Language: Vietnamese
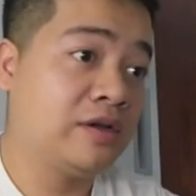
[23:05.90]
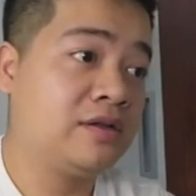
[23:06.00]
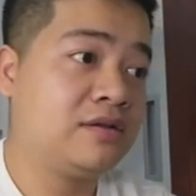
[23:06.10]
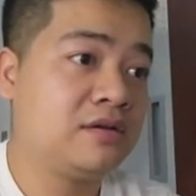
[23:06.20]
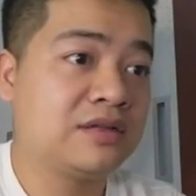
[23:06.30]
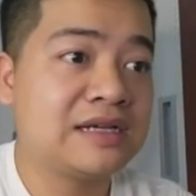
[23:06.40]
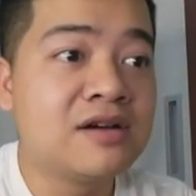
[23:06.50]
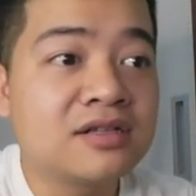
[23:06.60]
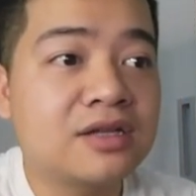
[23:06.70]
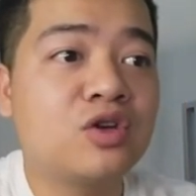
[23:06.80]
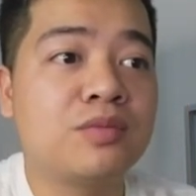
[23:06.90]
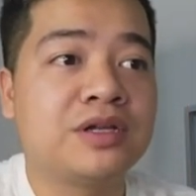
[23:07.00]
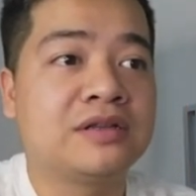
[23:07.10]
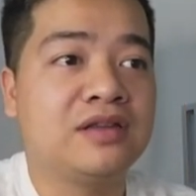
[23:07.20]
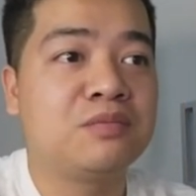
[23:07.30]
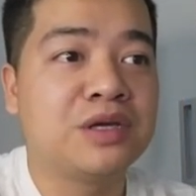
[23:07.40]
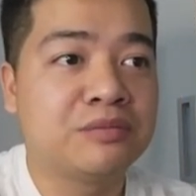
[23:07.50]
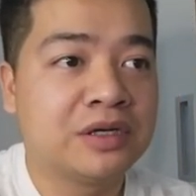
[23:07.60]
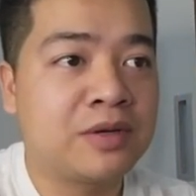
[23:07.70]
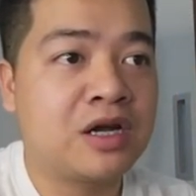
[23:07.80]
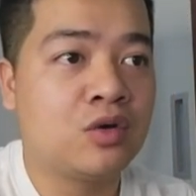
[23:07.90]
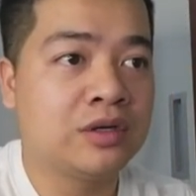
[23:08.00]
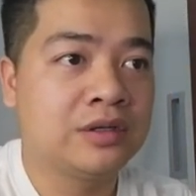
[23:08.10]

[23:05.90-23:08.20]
đấy, người ta hướng dẫn cho mình, thì mình mới bắt đầu